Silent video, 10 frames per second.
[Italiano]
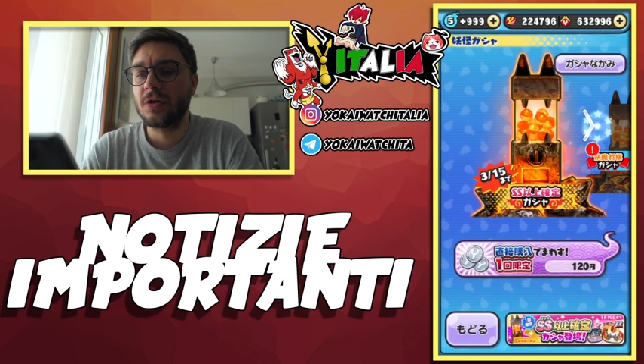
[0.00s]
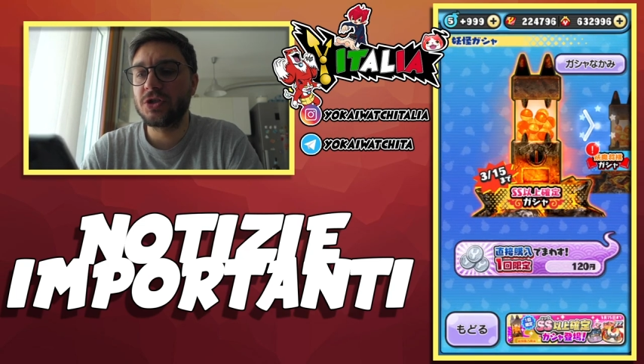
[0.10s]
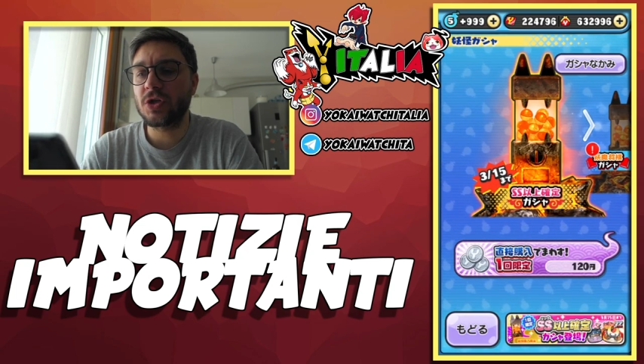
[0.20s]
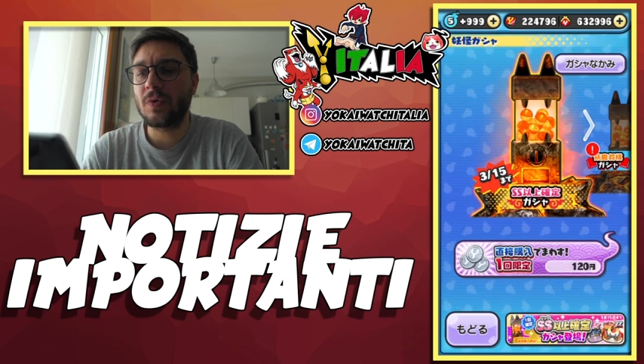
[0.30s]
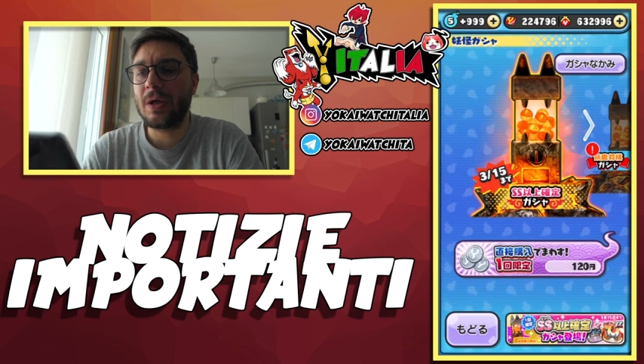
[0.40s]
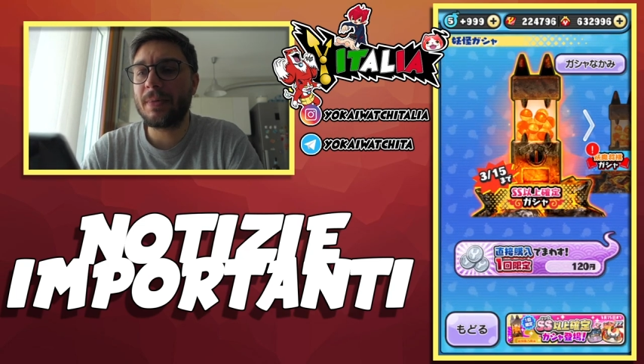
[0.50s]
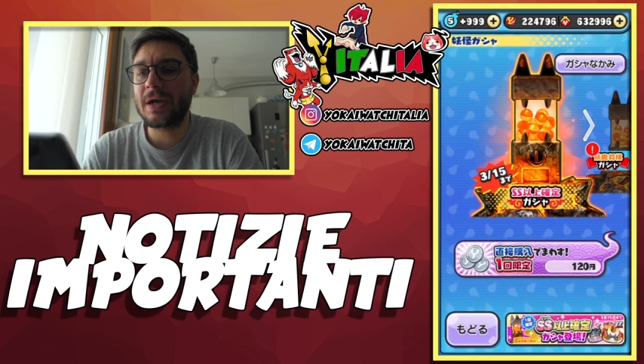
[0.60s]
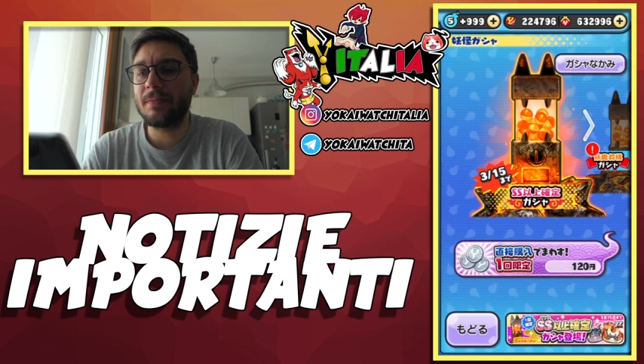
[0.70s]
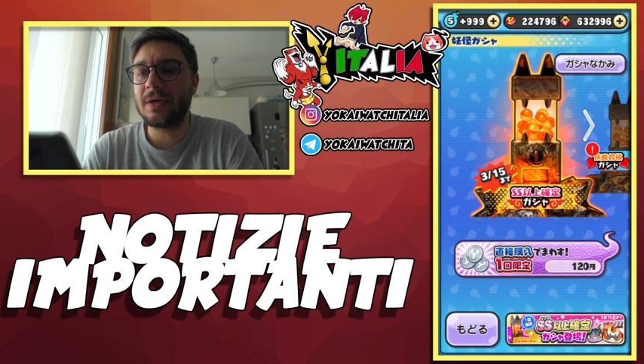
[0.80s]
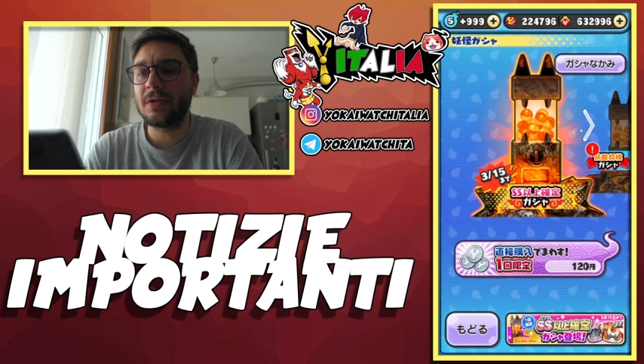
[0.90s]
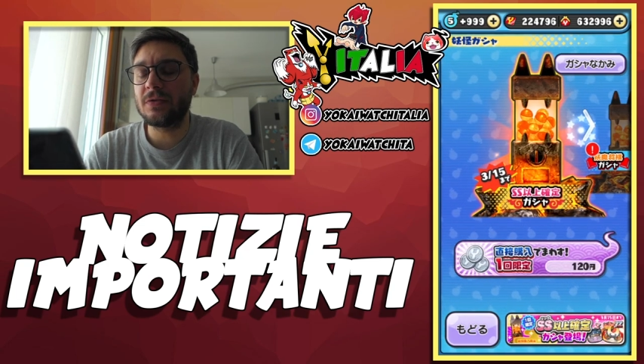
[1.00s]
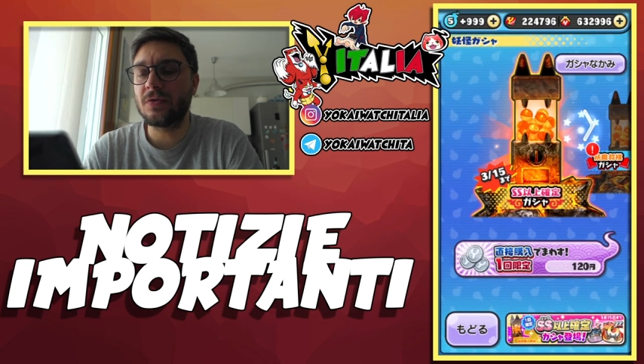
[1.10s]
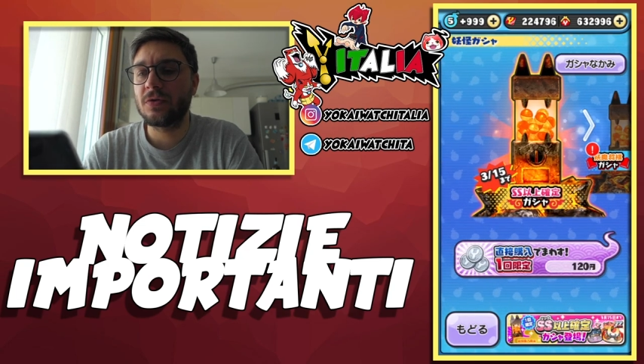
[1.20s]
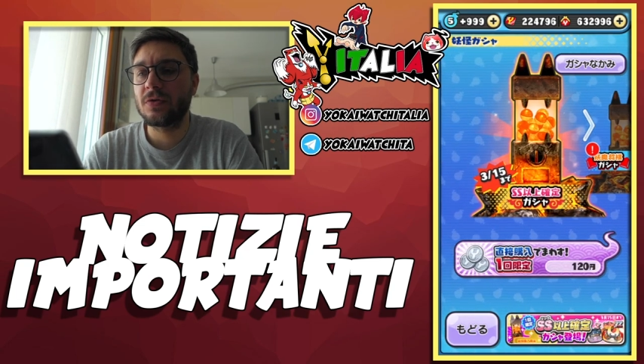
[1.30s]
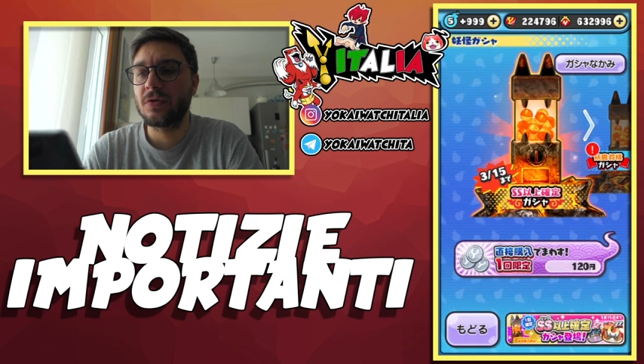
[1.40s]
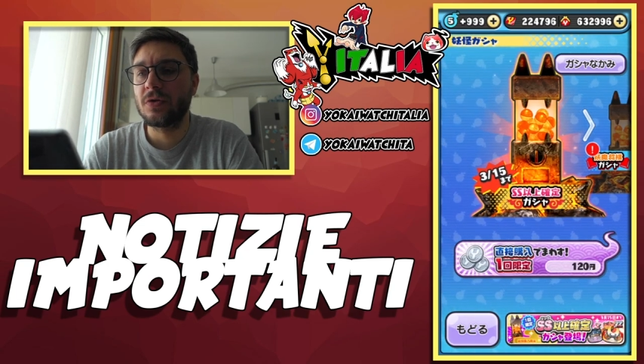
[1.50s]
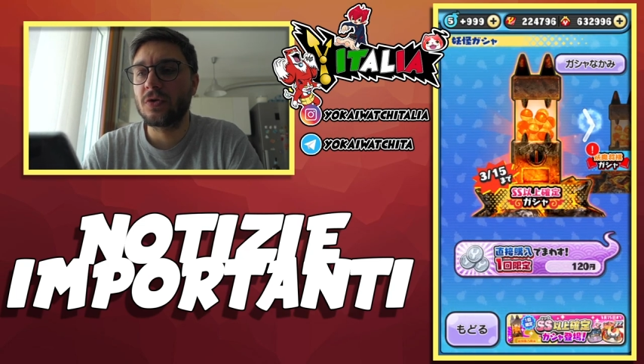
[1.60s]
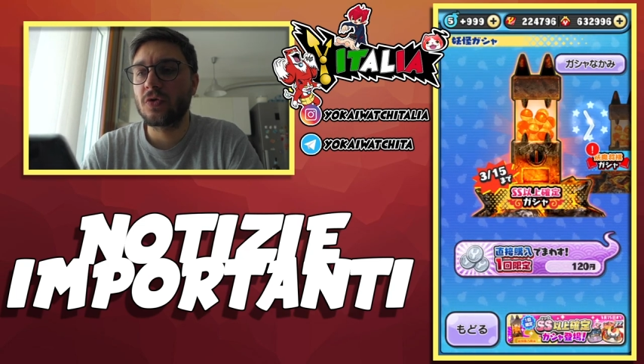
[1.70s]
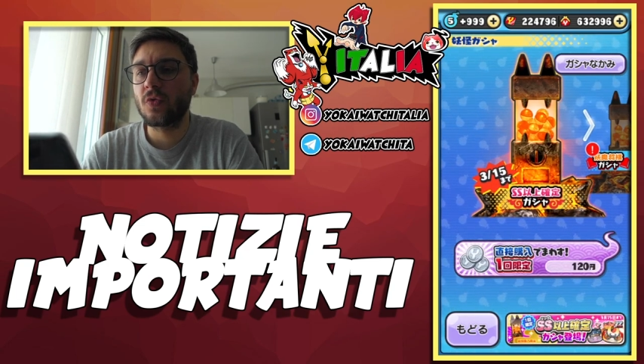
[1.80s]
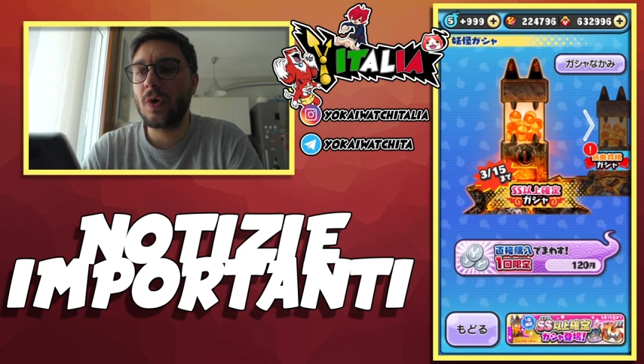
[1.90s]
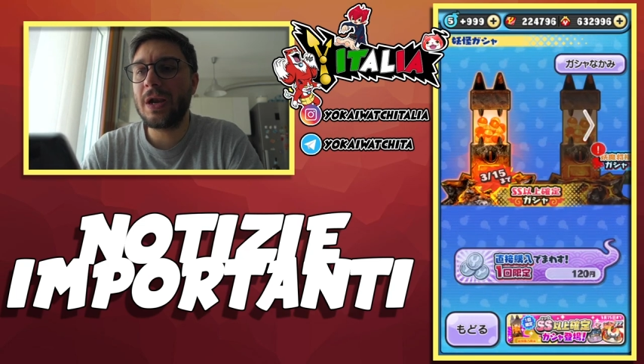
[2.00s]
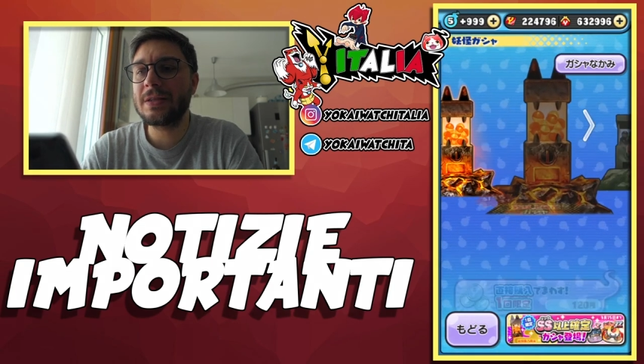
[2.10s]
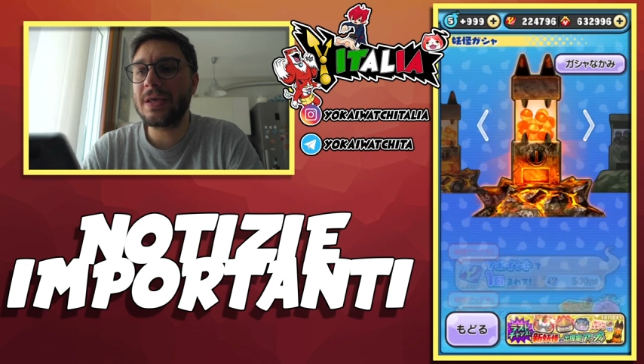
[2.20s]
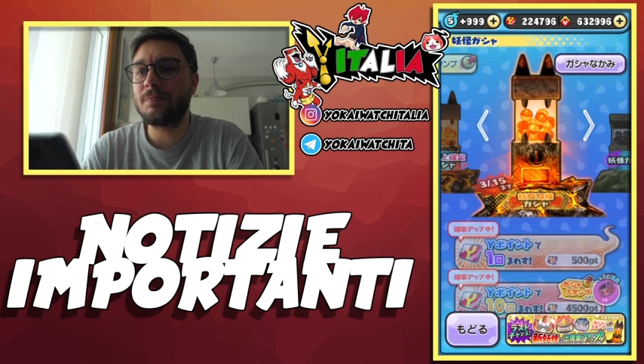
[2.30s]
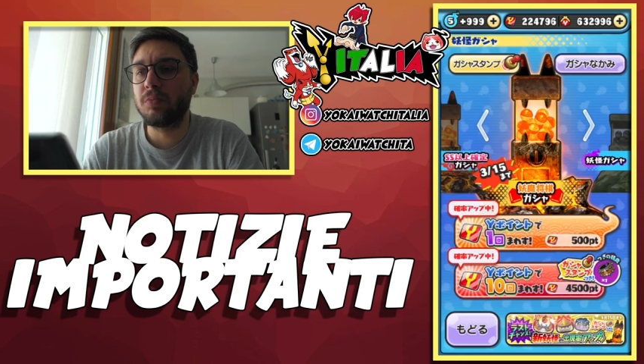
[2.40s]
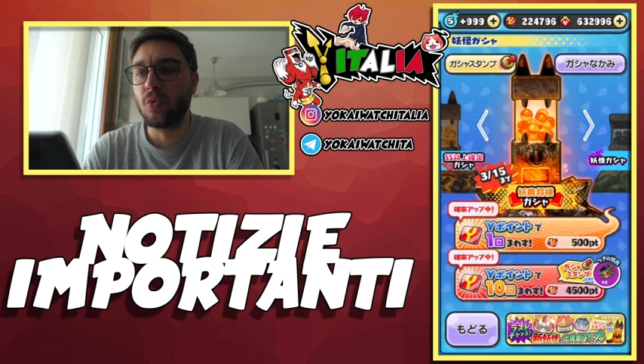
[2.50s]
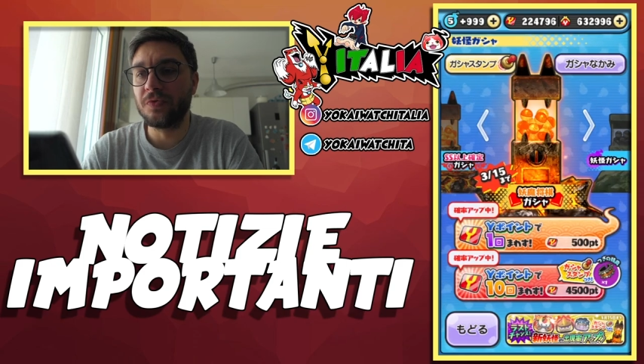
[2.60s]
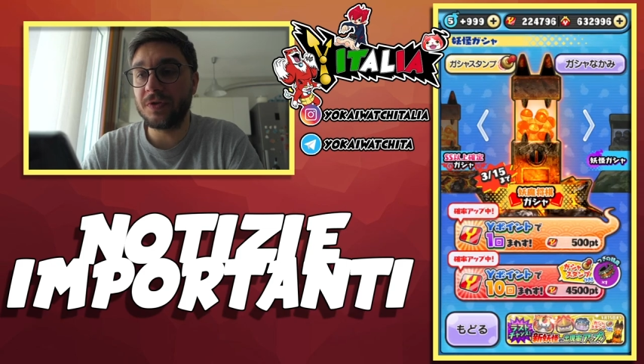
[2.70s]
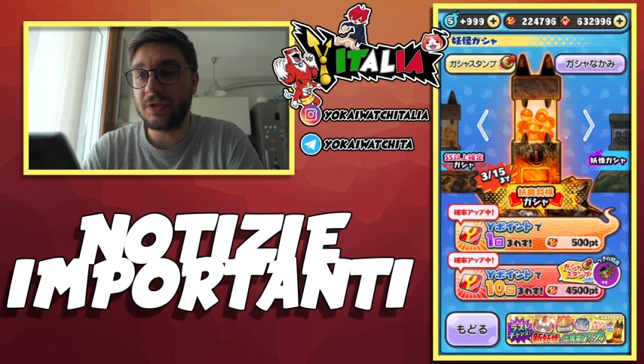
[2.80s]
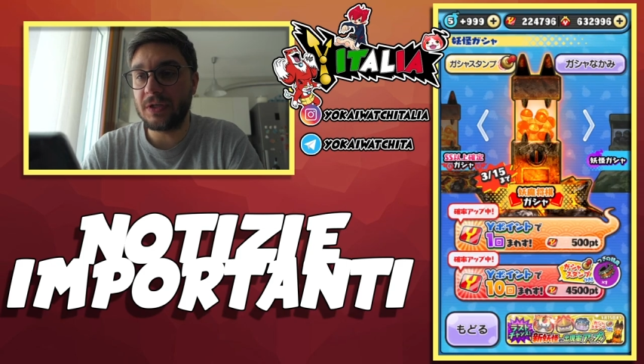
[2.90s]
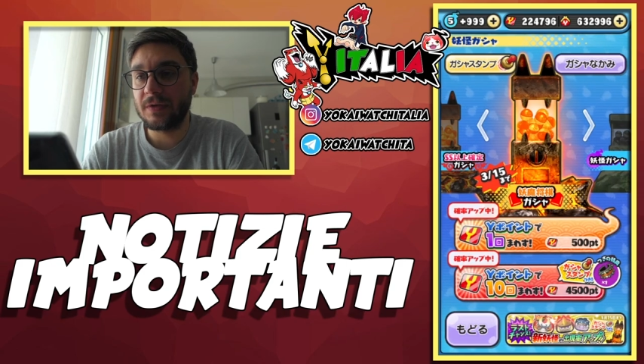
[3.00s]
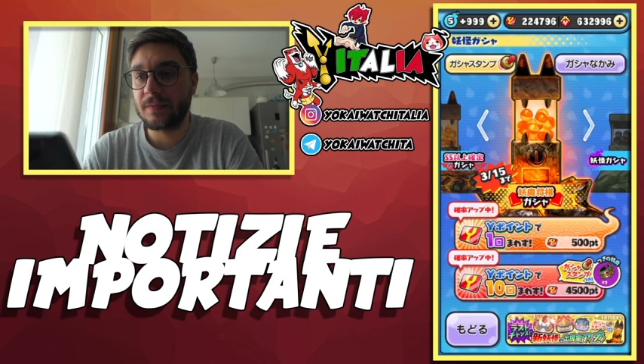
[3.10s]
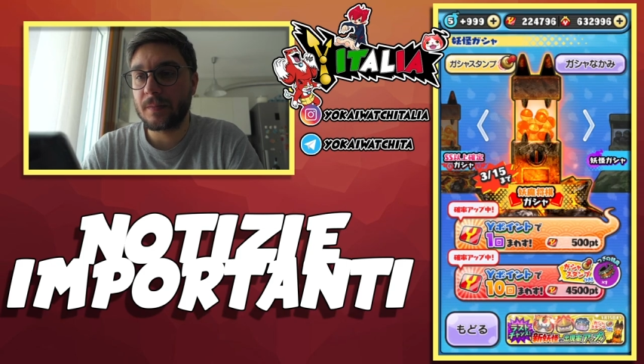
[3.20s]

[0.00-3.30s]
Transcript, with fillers: c'è quella a pagamento, quella dei punti.